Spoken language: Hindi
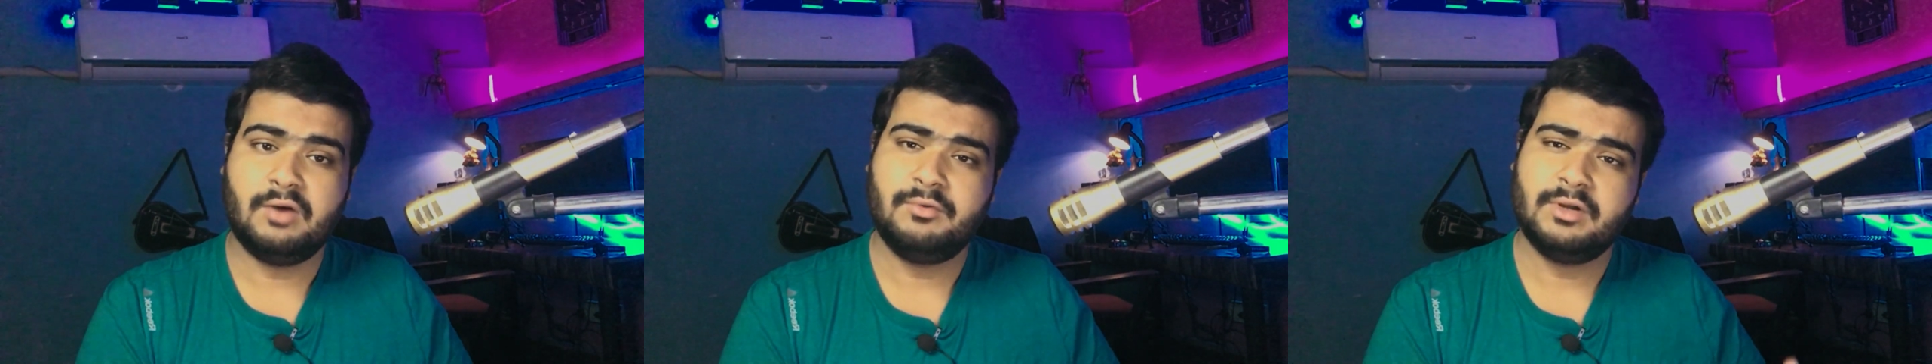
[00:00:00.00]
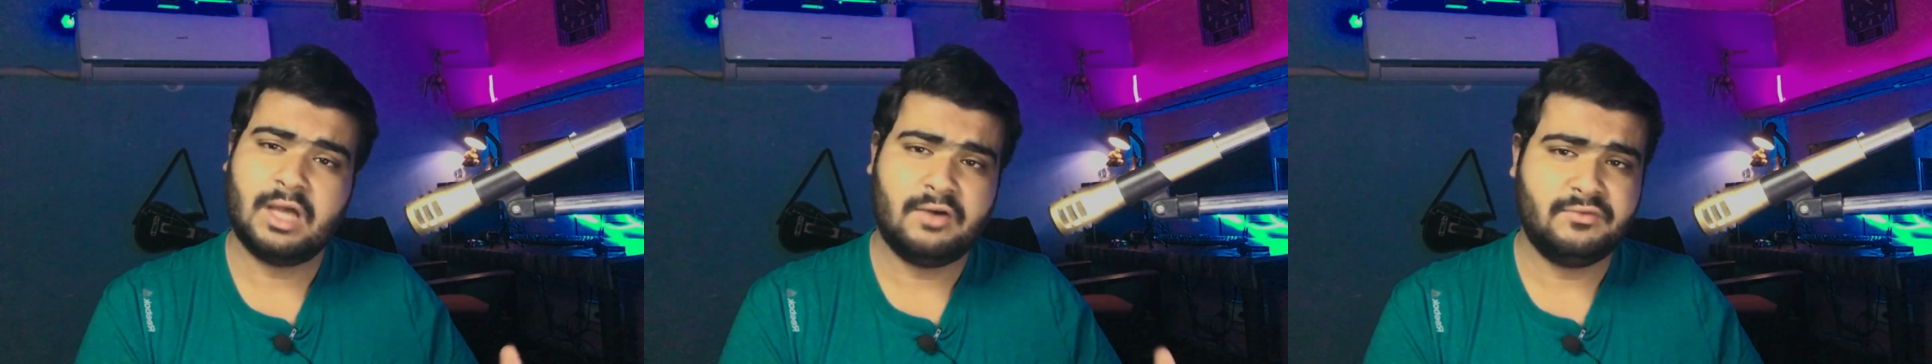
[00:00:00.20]

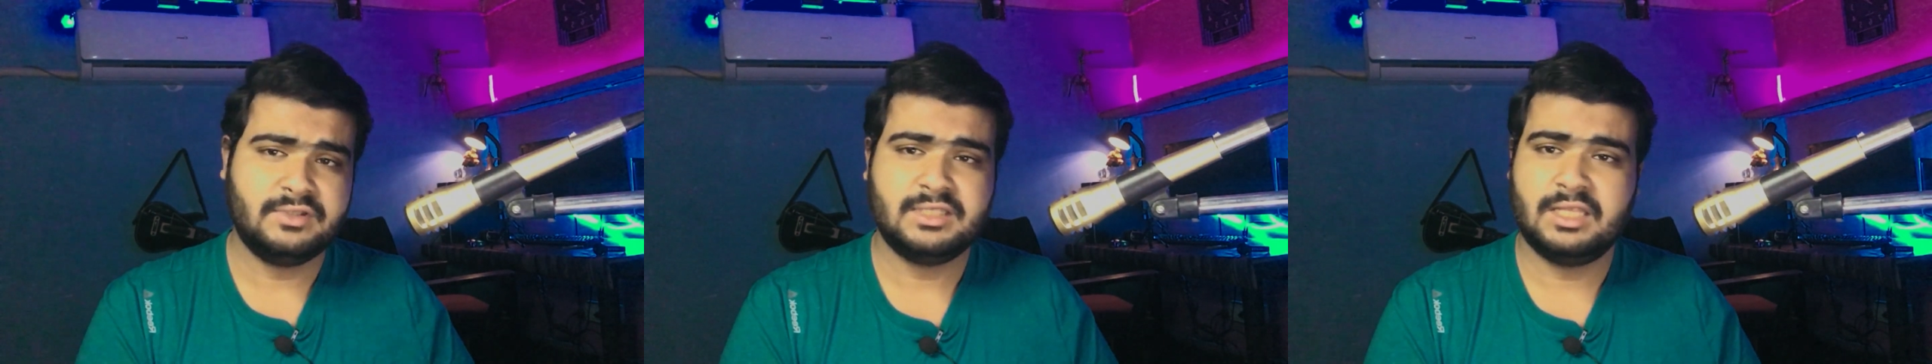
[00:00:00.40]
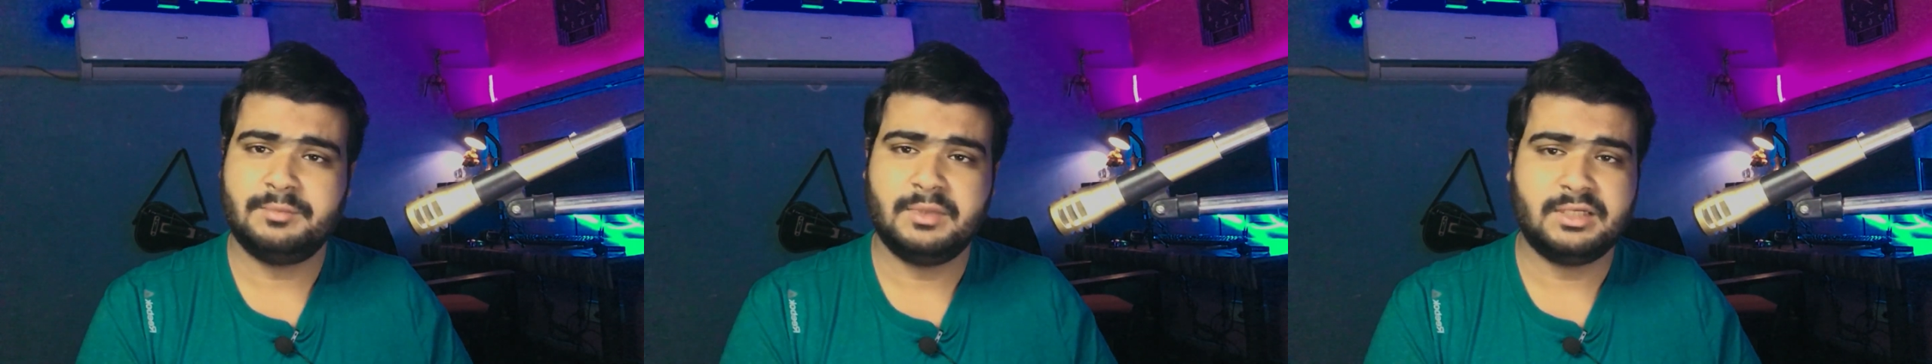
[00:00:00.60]

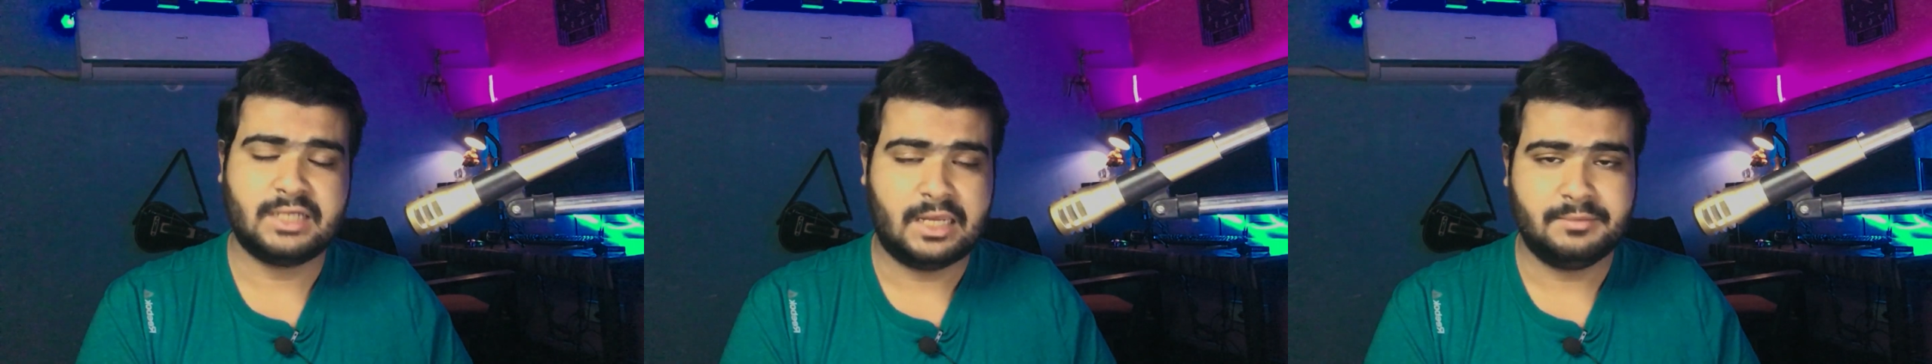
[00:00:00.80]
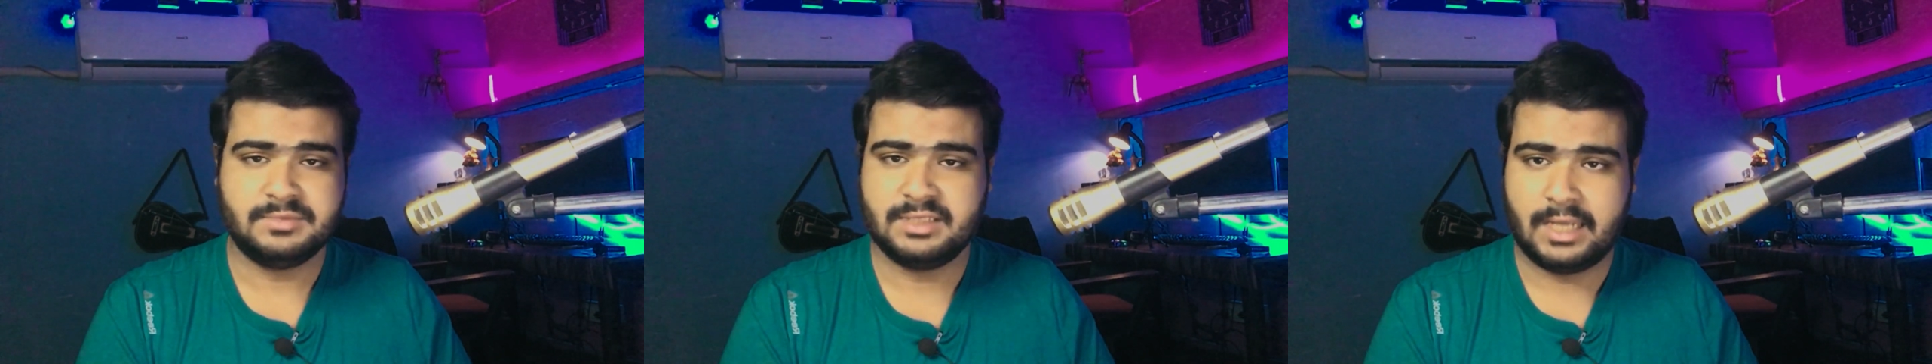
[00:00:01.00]
काफ़ी ज़्यादा हमें
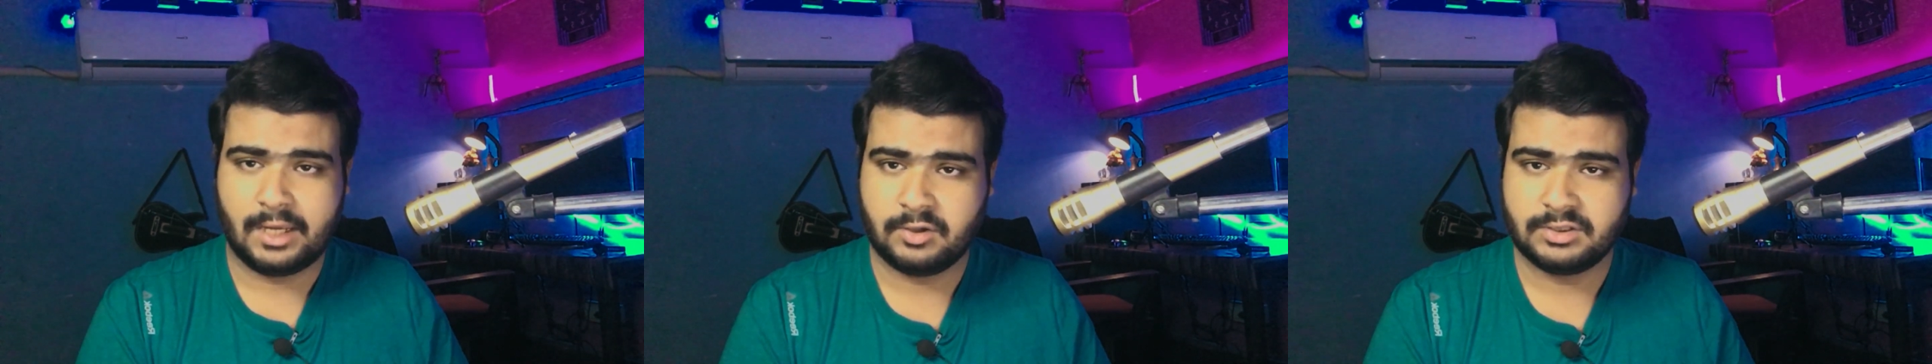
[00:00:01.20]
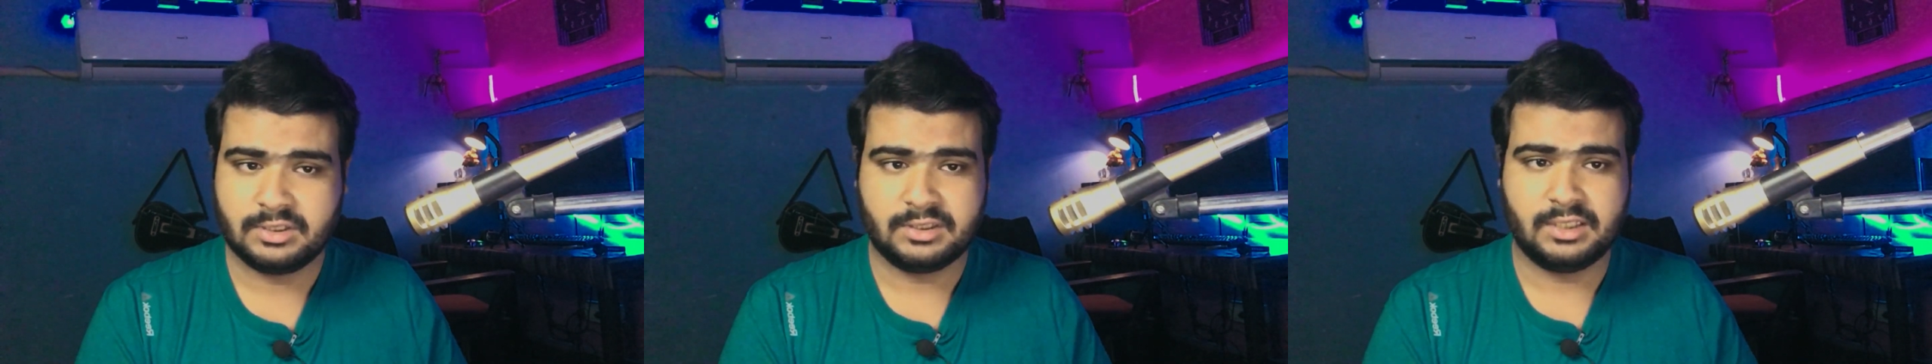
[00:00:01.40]
टाइम
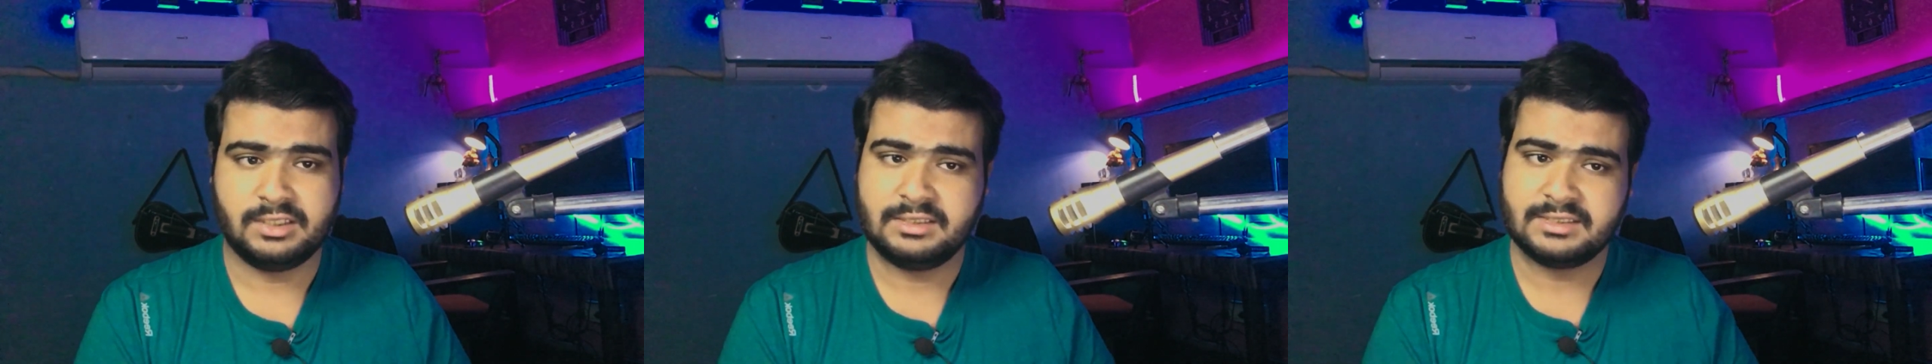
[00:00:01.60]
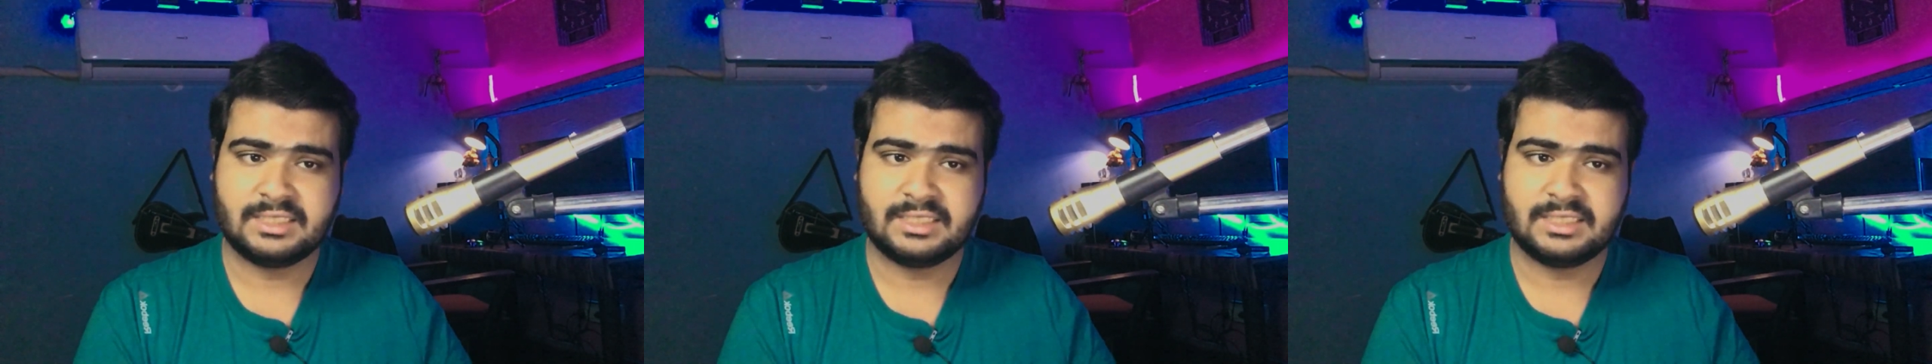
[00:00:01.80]
ज़ाया हो जाता है